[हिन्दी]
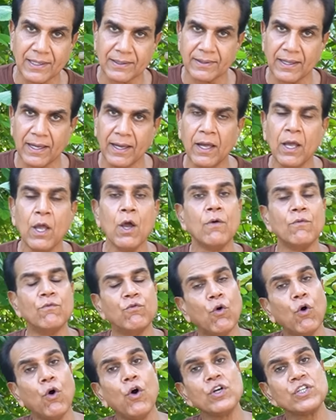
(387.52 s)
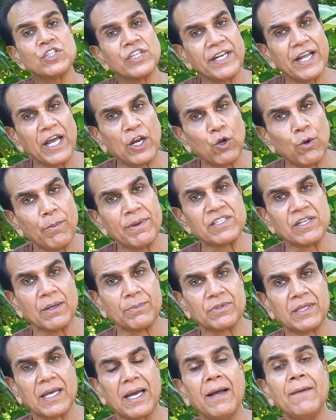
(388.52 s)
जाता है वो शरियानों में
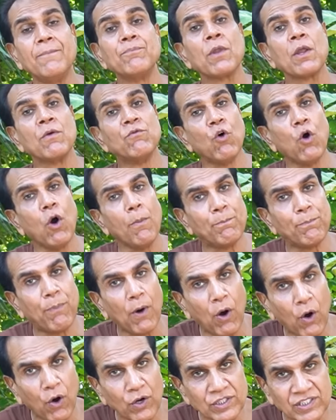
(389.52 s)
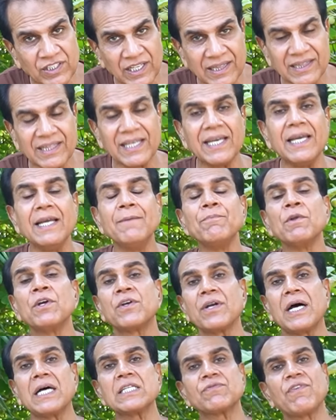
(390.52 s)
जमता है वो बहुत जल्दी
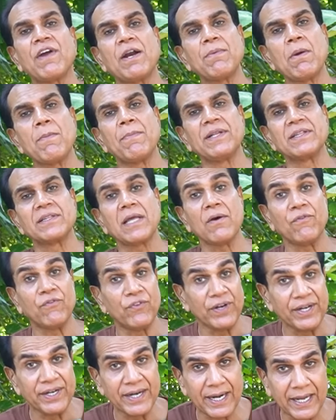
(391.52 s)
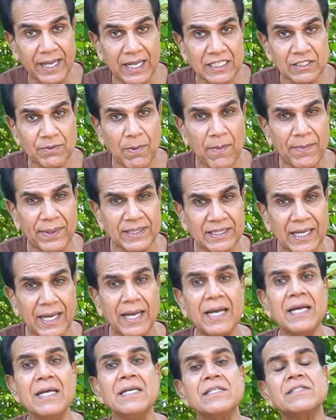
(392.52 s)
ट्रांसफैट में बनता है फ्री रेडिकल्स में बनता है
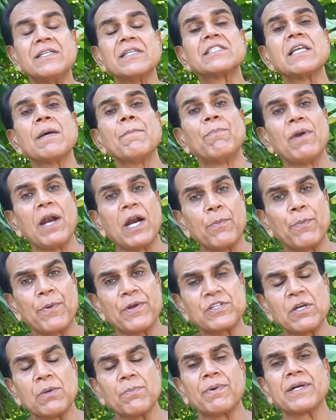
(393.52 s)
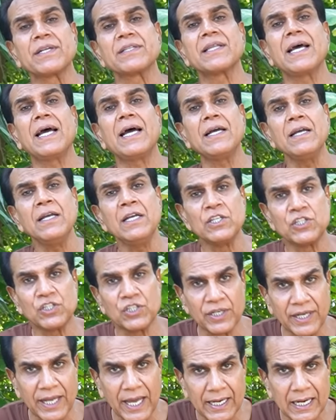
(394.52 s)
जिससे ब्लड प्रेशर बढ़ता है
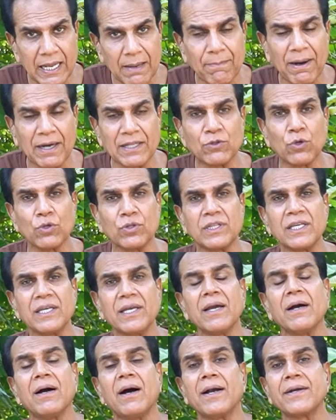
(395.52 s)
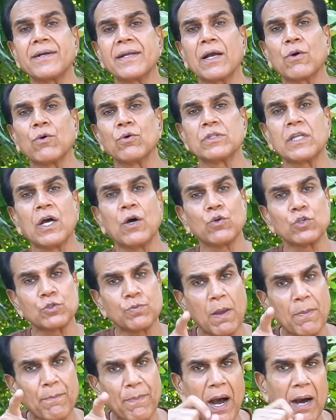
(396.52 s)
शरियाने बंद होती हैं हार्ट अटैक होता है
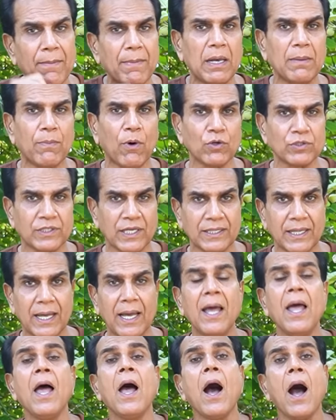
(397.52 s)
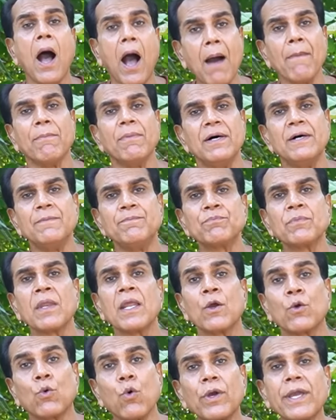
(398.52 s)
उसमें पाम ऑयल बहुत ज़्यादा है अब
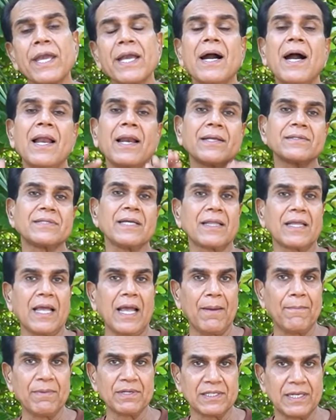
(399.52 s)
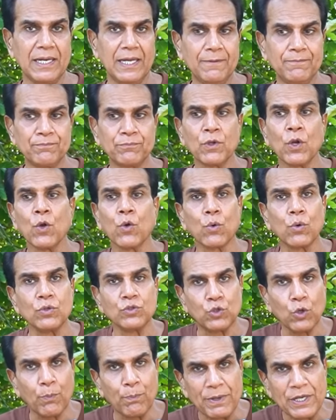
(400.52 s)
कुकिंग ऑयल के साथ क्या मसला है
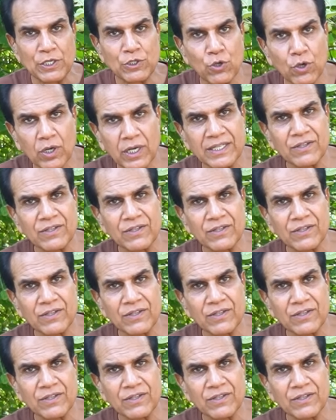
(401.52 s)
जो बीजों